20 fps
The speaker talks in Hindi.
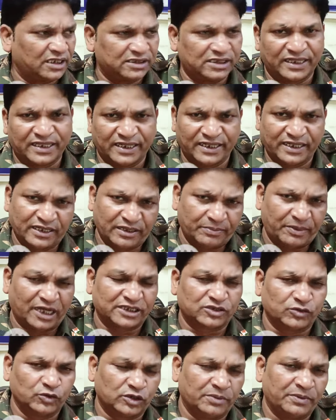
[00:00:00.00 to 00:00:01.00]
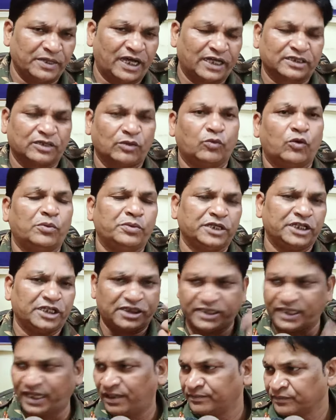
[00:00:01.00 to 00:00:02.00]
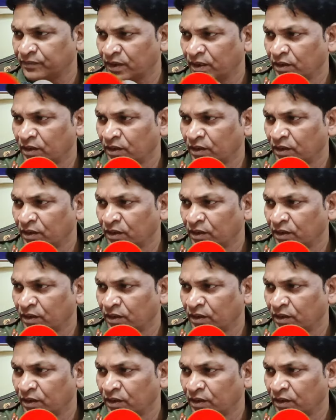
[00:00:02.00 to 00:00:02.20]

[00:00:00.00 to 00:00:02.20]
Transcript: दर्जा देने की बात की थी बिहार के वो भी नहीं दिया